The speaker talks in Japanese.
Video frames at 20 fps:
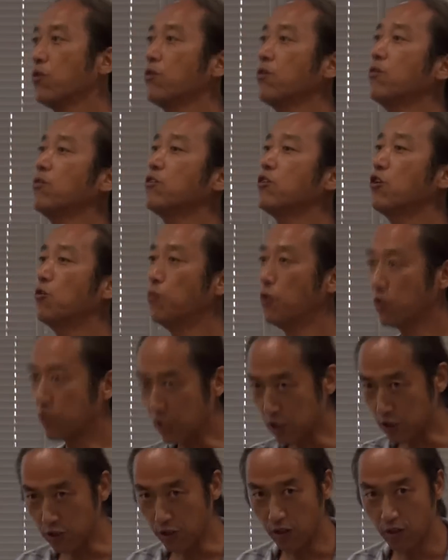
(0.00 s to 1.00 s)
のように思うん
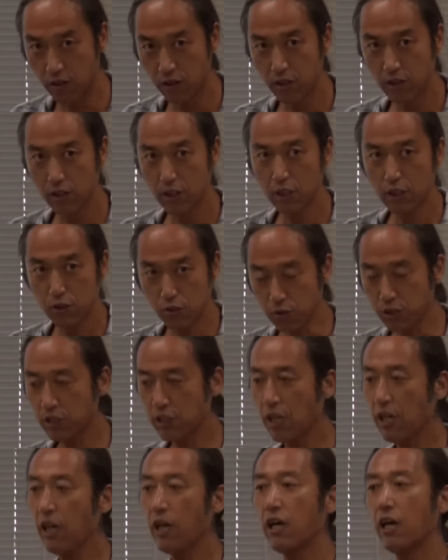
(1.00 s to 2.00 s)
ですよそし
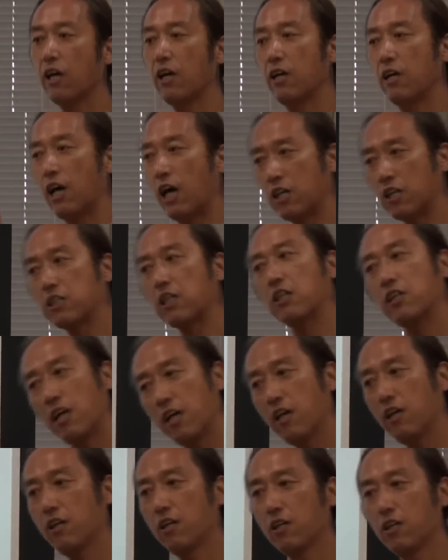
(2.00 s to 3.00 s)
てあなた
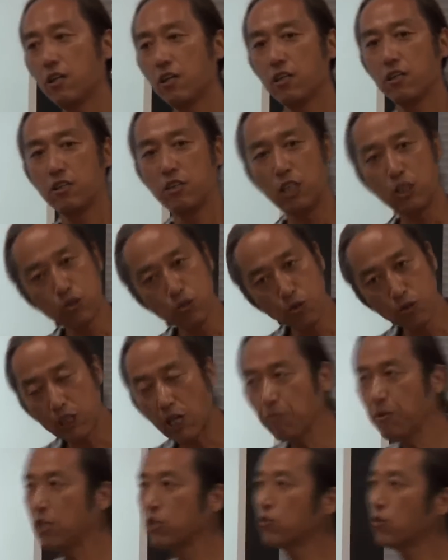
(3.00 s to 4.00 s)
ね肉を
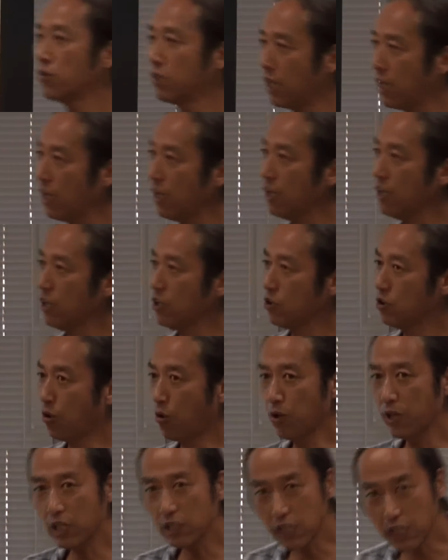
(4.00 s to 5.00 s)
食べるとね
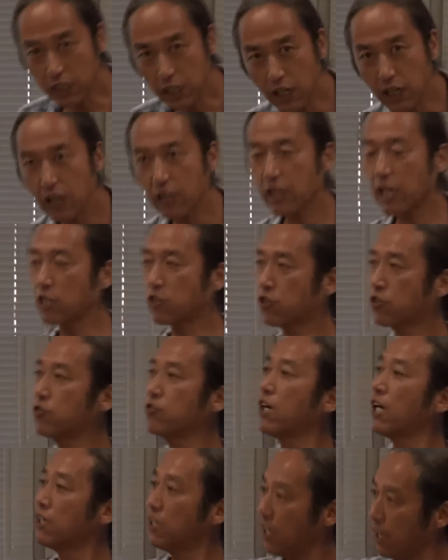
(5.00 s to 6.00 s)
どれだけ家
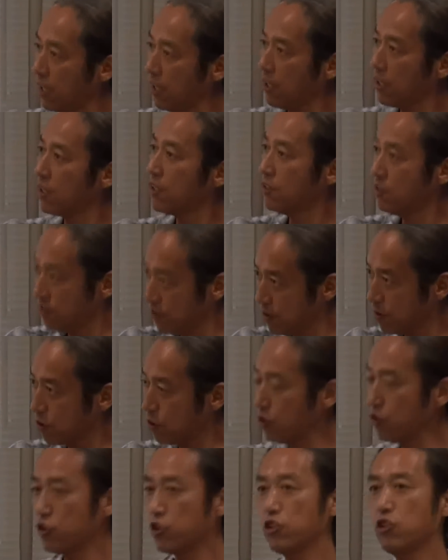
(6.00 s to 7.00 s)
畜がね、うん、
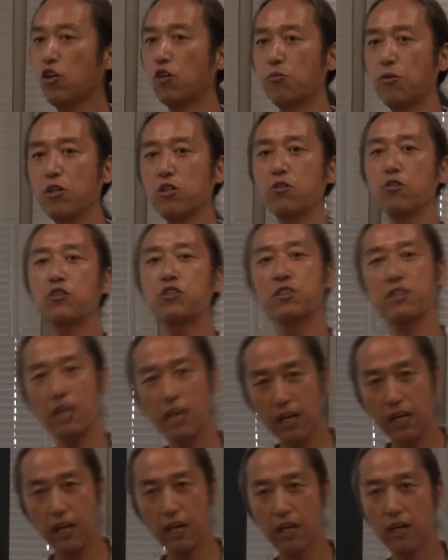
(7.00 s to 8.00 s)
苦しい思いをし
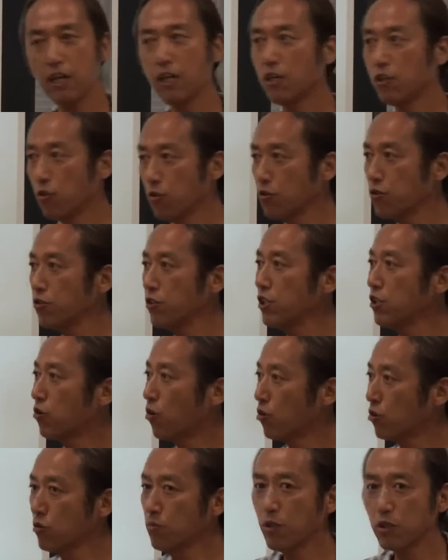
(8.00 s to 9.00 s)
て要するに
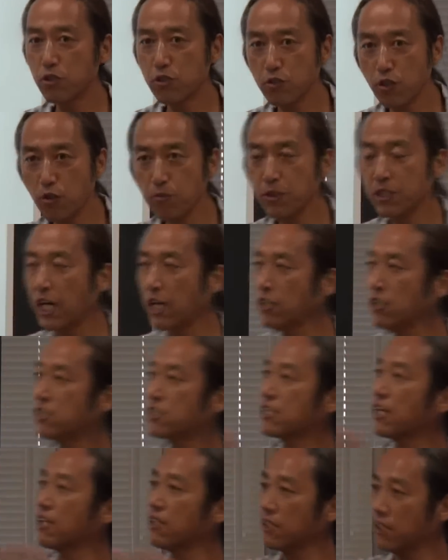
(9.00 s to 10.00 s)
穀物を無駄に
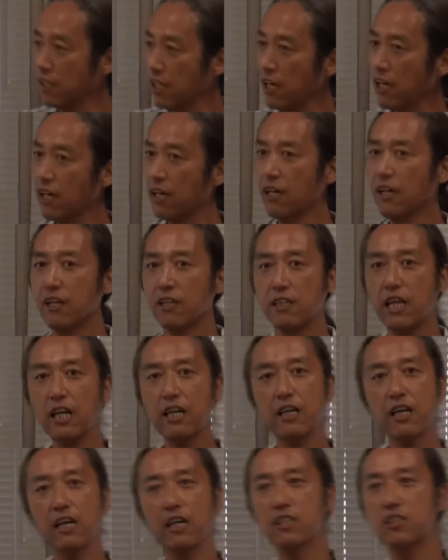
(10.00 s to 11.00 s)
使って
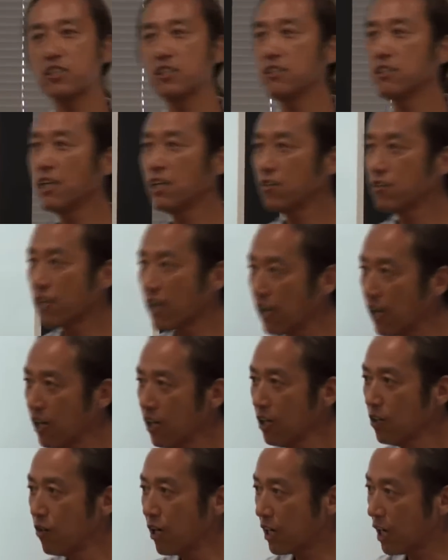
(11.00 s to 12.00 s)
誰かが死んでる
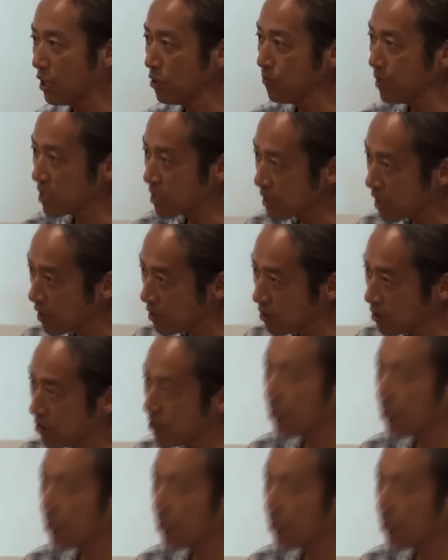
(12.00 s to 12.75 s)
か分かりますかっ